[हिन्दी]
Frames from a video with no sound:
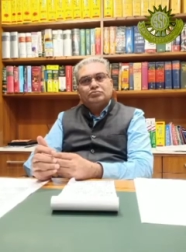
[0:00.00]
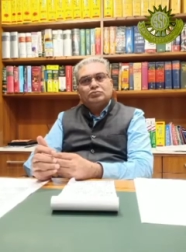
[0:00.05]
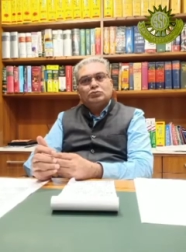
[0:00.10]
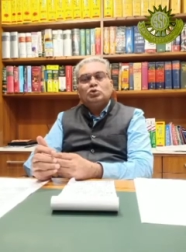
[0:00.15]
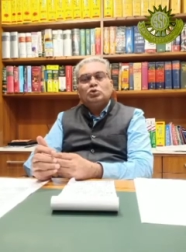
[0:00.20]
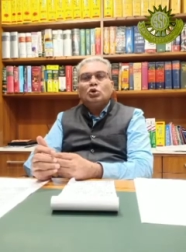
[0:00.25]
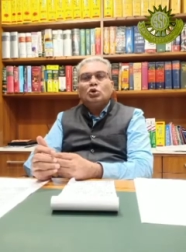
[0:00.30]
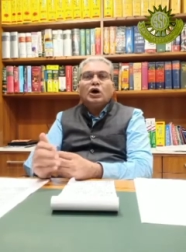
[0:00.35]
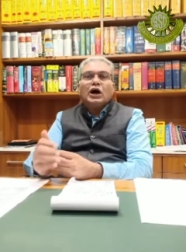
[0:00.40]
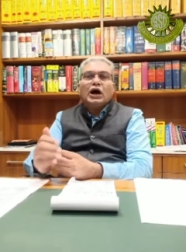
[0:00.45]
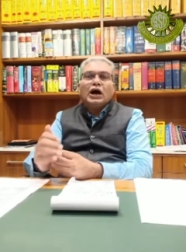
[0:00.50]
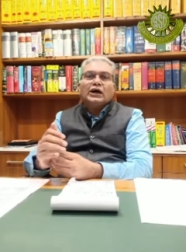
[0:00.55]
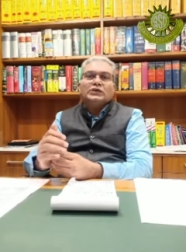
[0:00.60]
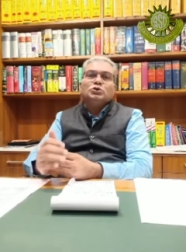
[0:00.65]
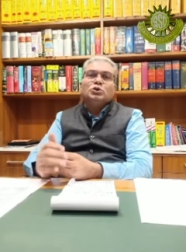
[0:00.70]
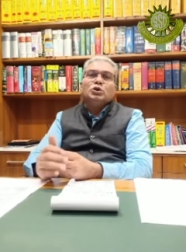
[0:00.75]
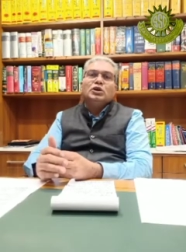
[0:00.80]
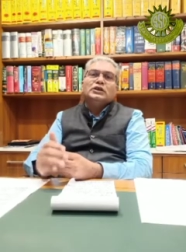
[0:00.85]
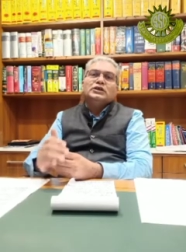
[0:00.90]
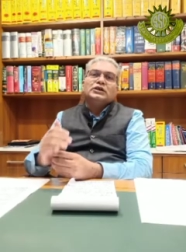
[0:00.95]
तो
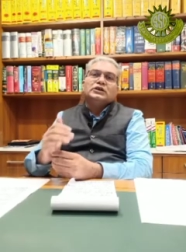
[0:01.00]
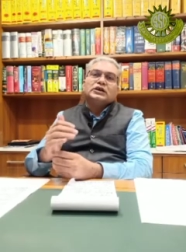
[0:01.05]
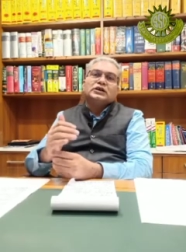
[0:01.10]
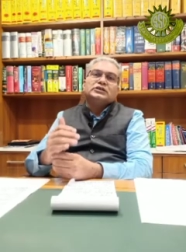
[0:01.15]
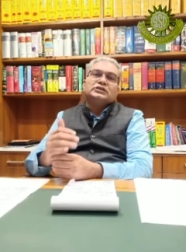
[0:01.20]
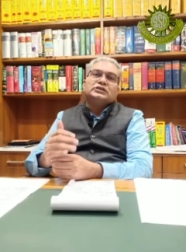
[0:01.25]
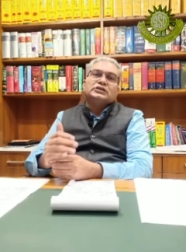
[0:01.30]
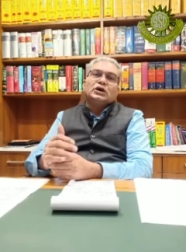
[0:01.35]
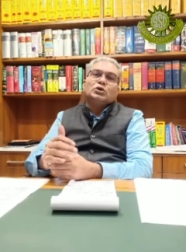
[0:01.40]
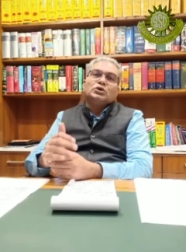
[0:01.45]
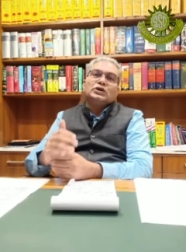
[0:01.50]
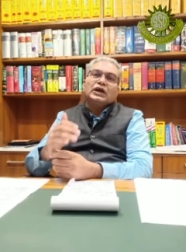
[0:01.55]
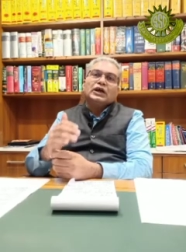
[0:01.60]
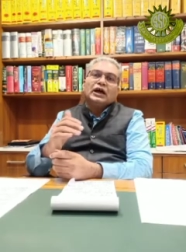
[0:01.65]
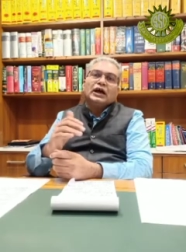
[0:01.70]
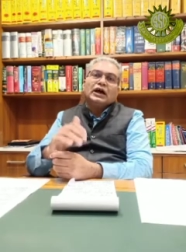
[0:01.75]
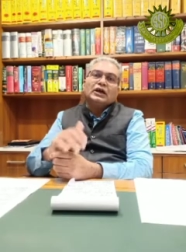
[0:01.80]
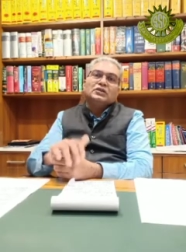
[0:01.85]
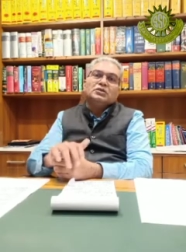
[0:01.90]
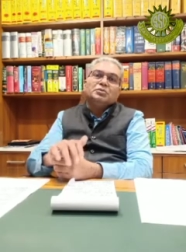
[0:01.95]
आंदोलनकर्ताओं के
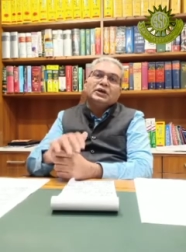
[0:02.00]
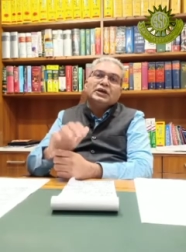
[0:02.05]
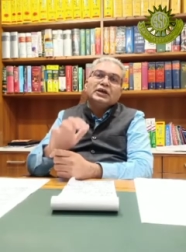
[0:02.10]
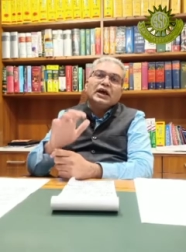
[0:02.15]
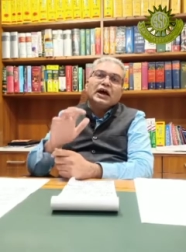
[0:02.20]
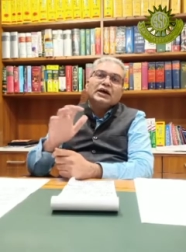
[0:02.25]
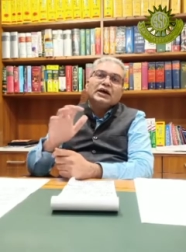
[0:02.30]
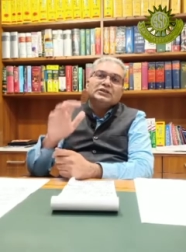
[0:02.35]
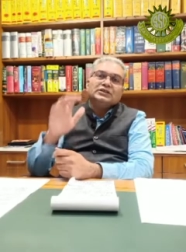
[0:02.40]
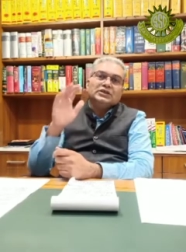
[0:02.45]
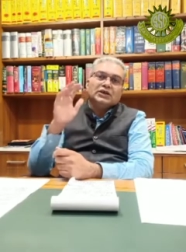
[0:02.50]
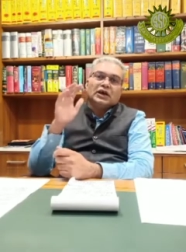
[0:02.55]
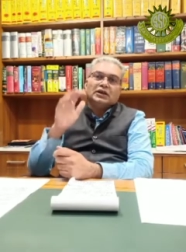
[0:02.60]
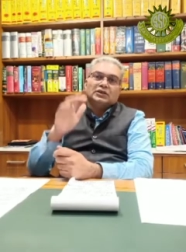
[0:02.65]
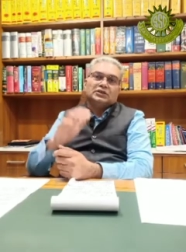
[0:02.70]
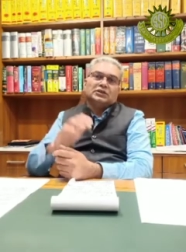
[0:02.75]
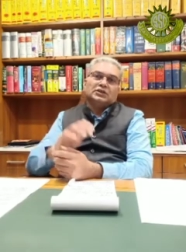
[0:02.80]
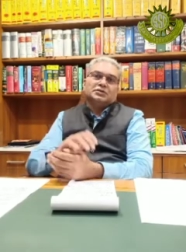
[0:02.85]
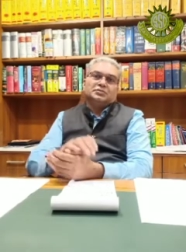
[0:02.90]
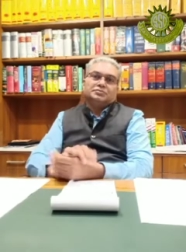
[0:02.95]
हाथ में क्या हथियार
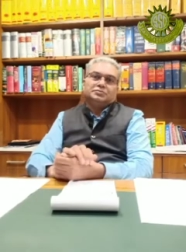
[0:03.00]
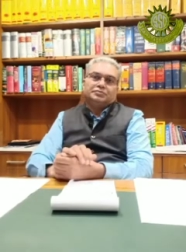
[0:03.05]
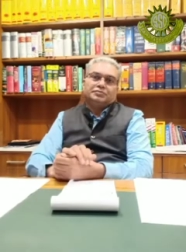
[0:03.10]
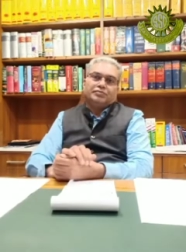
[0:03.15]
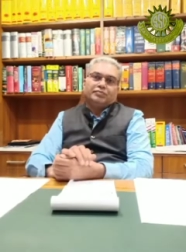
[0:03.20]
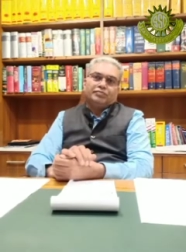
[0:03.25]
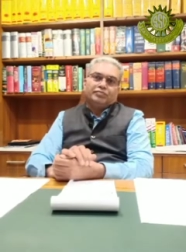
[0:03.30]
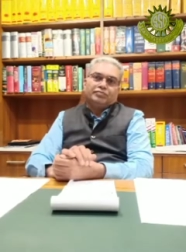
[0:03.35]
थे